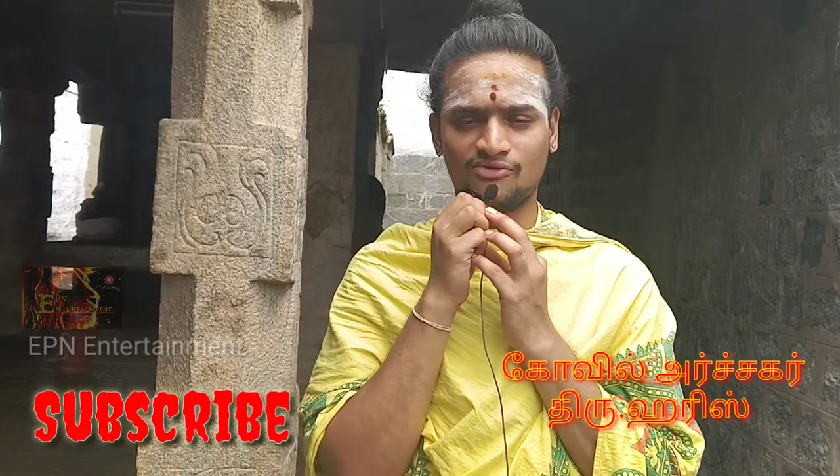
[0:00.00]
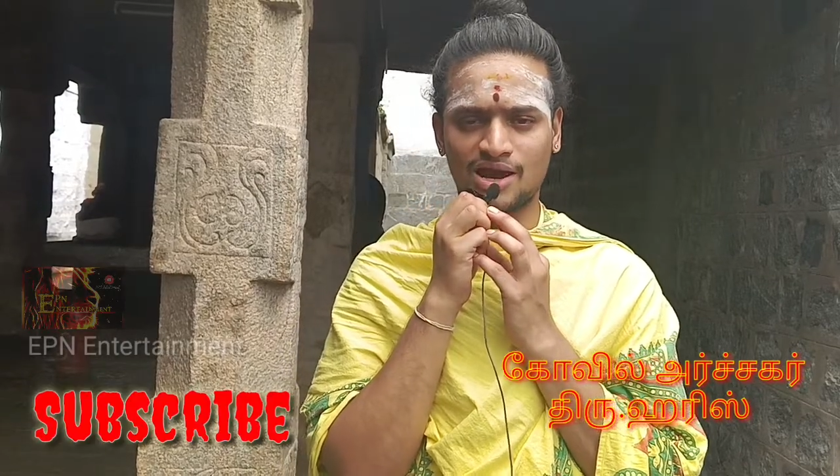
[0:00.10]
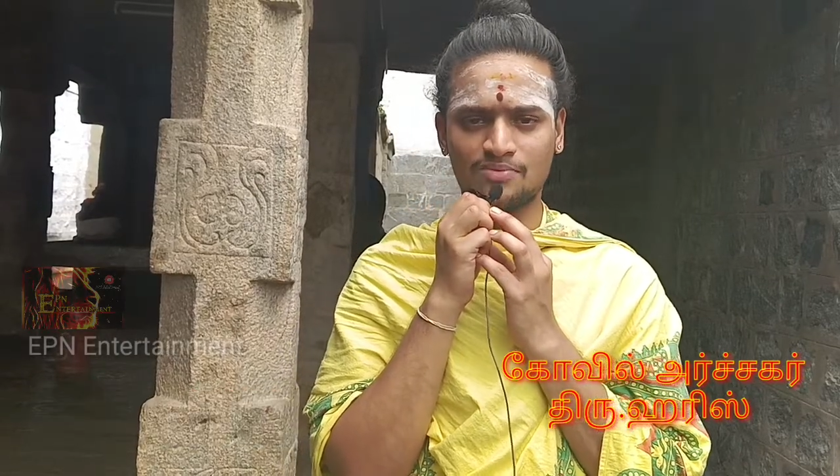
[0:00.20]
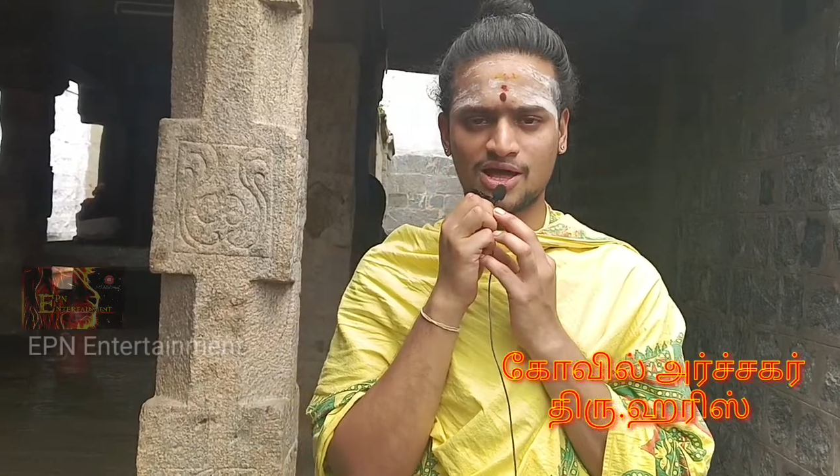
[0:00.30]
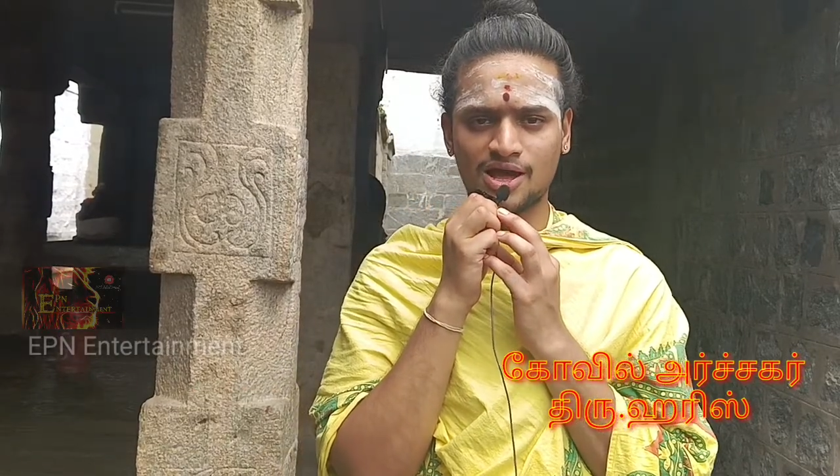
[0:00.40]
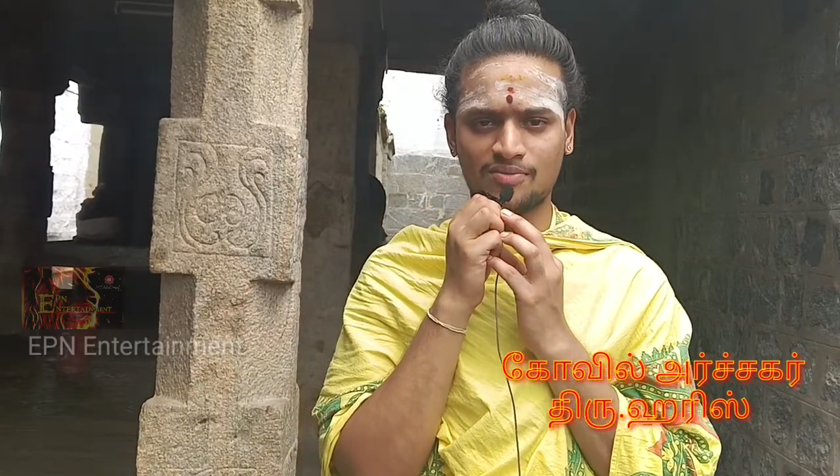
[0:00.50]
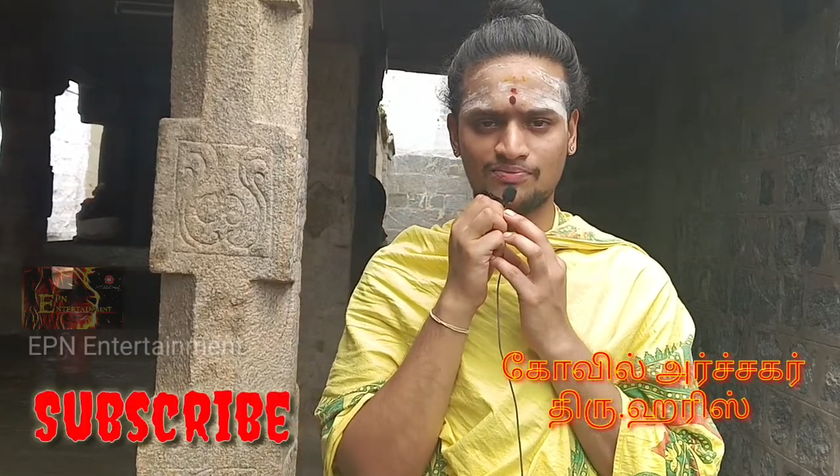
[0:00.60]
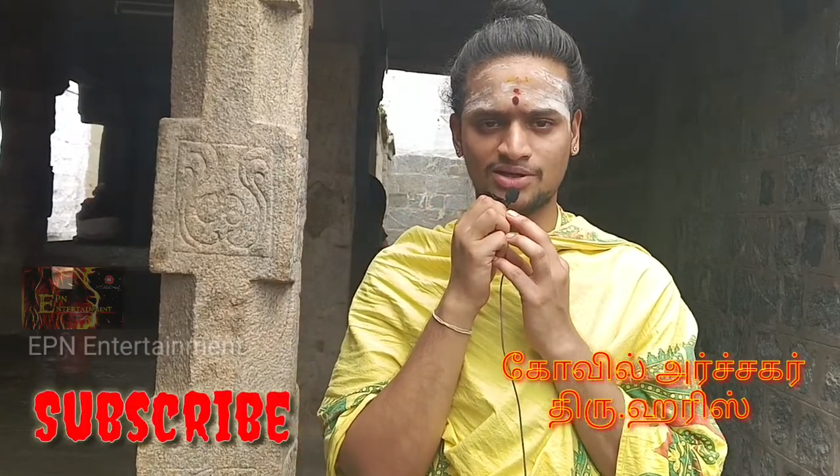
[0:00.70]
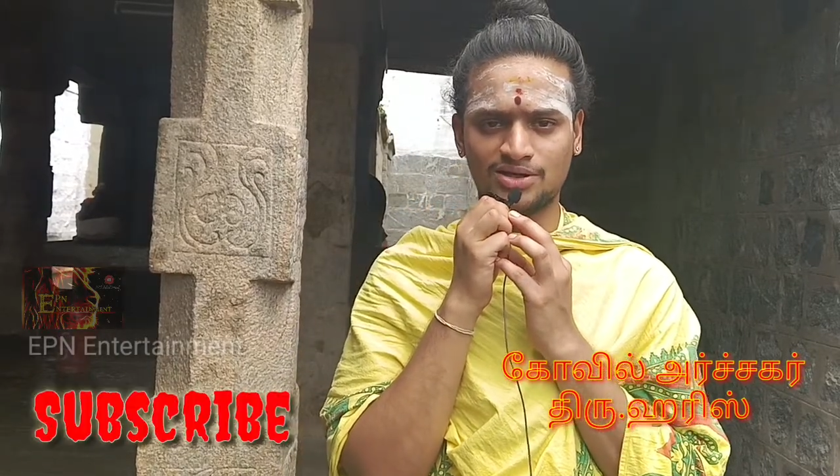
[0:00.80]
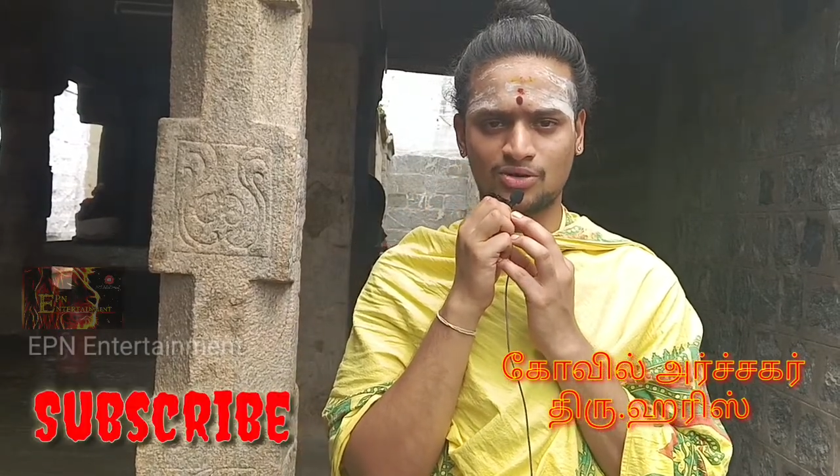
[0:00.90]
வளபாகம்
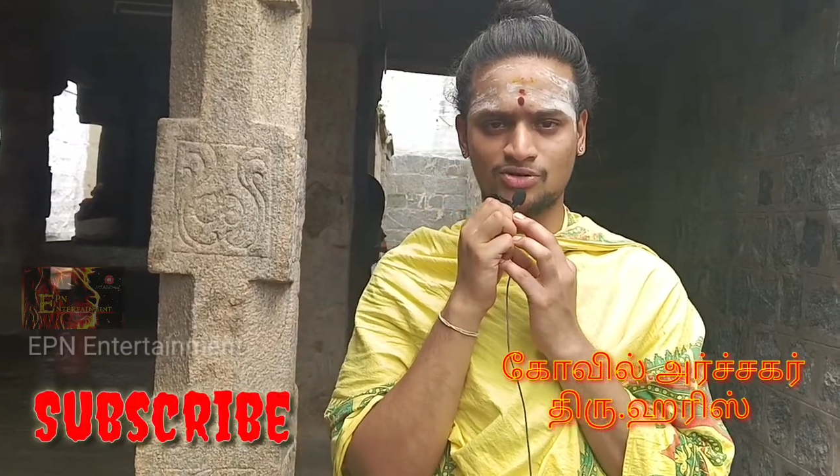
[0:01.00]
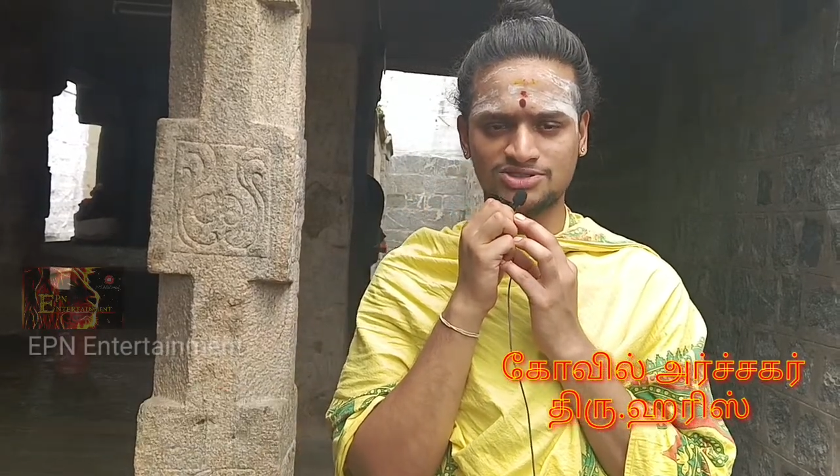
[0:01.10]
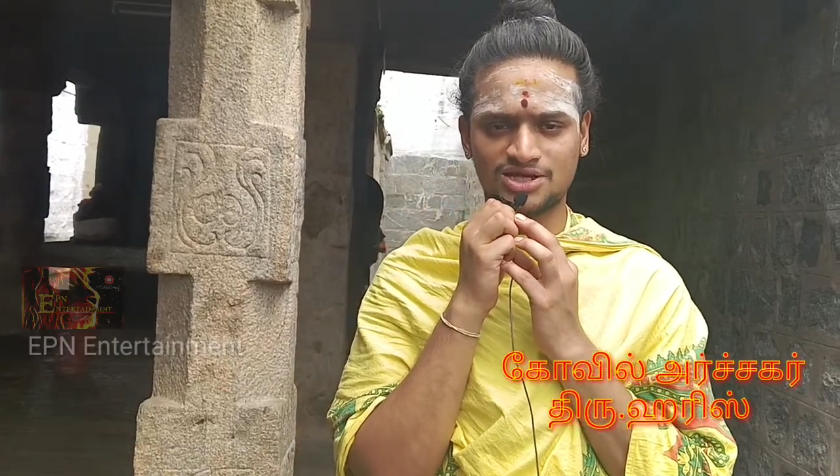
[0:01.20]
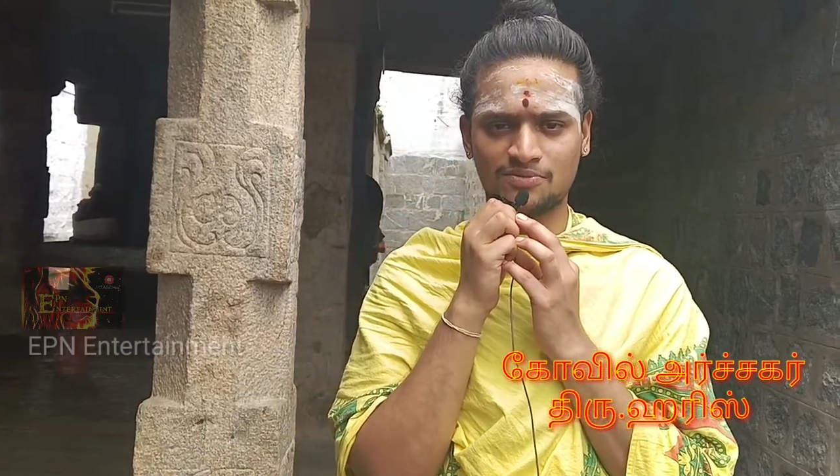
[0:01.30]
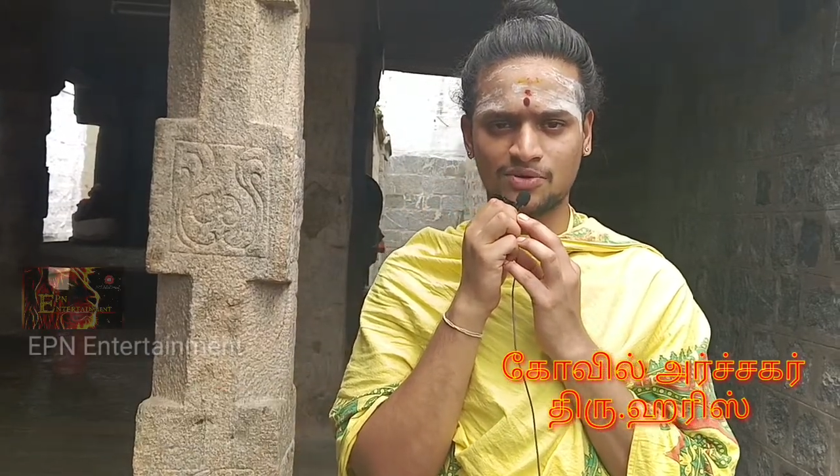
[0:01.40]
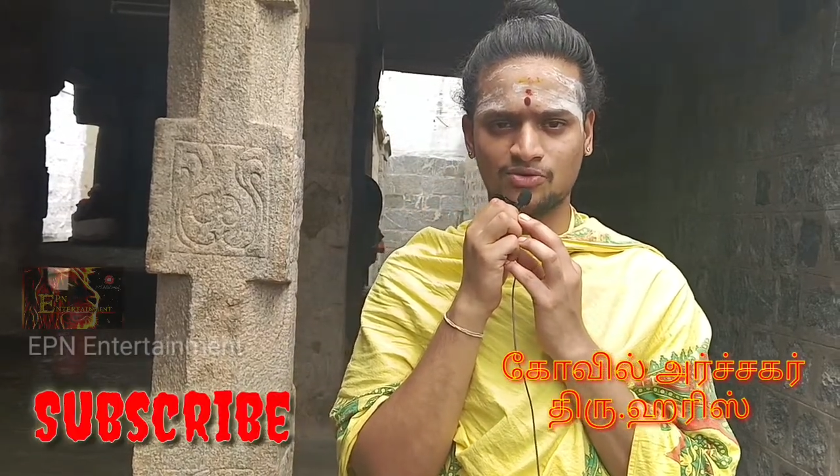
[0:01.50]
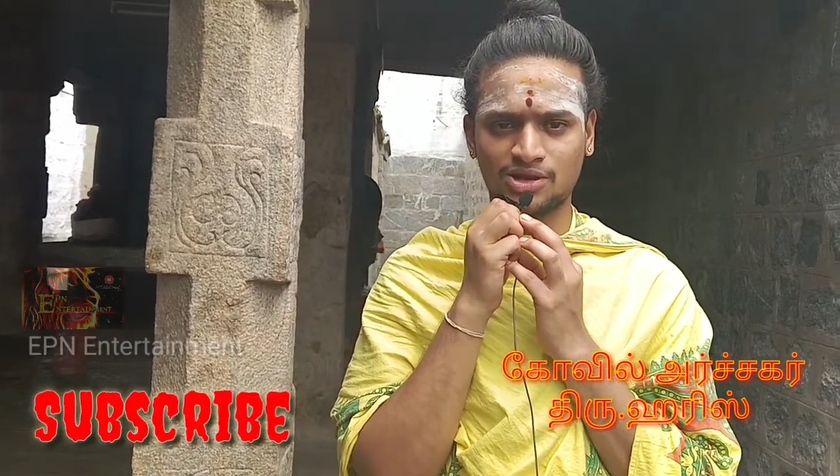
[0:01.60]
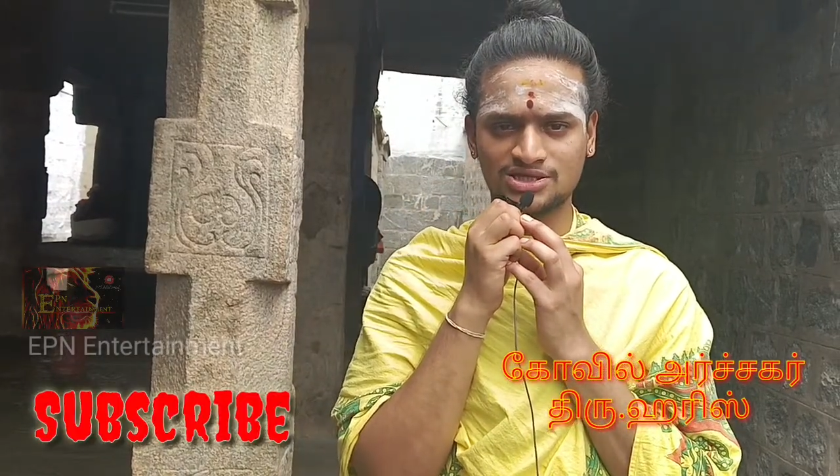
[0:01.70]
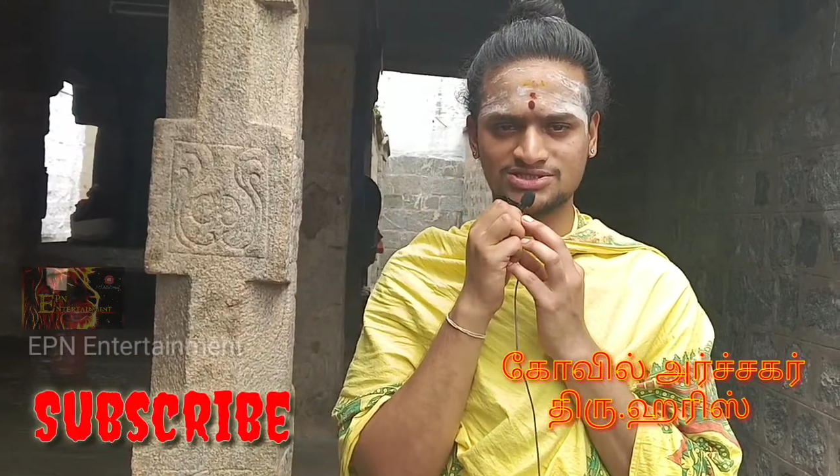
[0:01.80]
பெற்ற ஒரு சிறப்புக்குரிய